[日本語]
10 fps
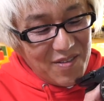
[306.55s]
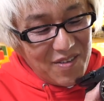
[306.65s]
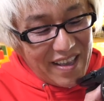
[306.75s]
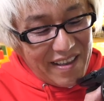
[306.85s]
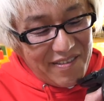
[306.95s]
この
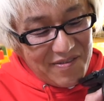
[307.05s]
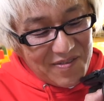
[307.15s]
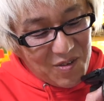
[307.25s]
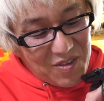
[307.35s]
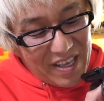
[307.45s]

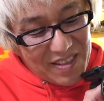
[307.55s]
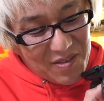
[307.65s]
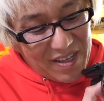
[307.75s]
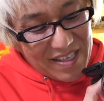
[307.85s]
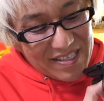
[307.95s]
辺
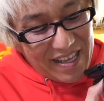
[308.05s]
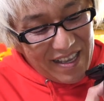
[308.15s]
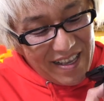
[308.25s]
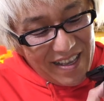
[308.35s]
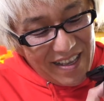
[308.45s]
とかですね。
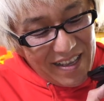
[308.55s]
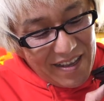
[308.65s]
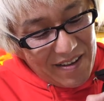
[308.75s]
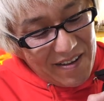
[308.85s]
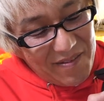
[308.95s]

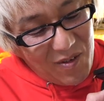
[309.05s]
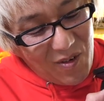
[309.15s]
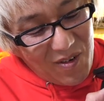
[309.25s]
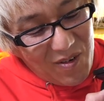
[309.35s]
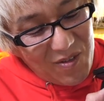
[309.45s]

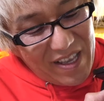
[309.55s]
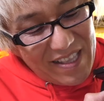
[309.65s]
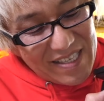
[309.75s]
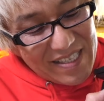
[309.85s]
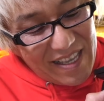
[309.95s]
もうこの
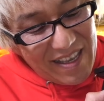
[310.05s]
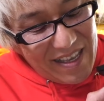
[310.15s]
辺ですね。